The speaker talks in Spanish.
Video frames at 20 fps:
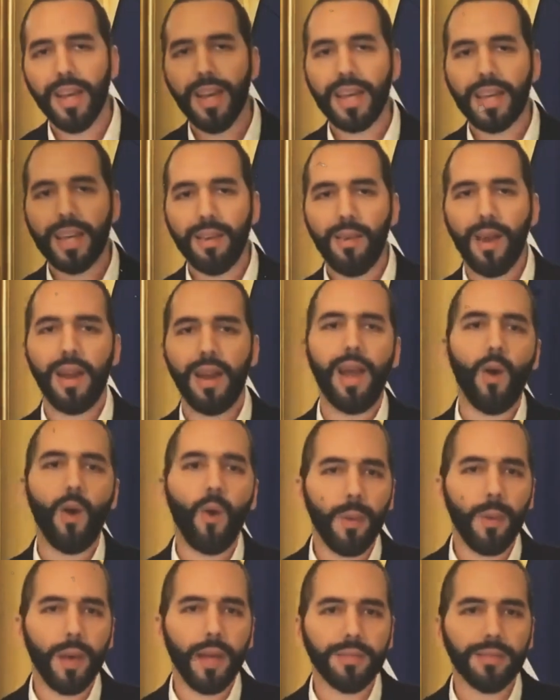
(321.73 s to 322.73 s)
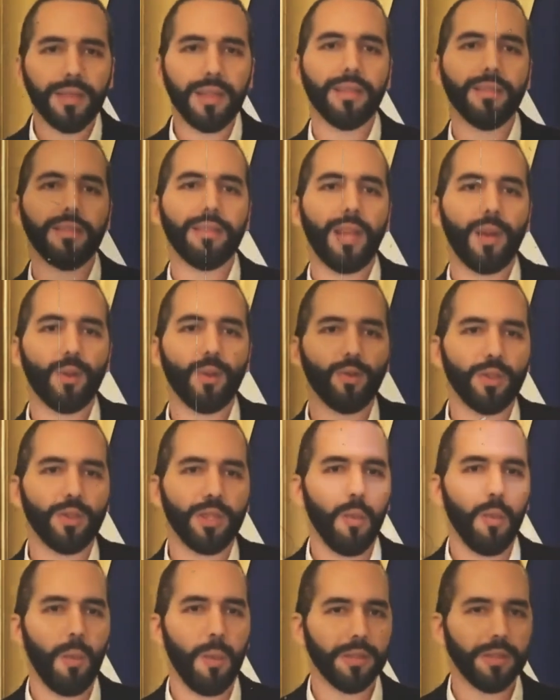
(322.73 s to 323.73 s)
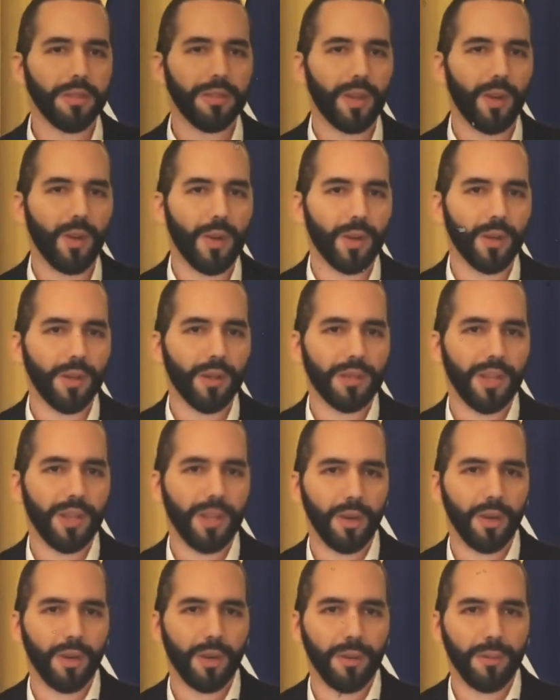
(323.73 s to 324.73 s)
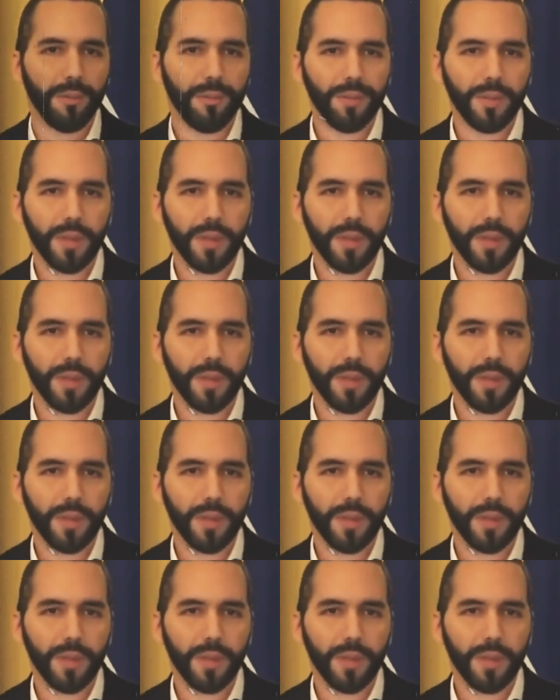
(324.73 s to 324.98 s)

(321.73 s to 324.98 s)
equivale a un mes de los últimos meses del gobierno anterior.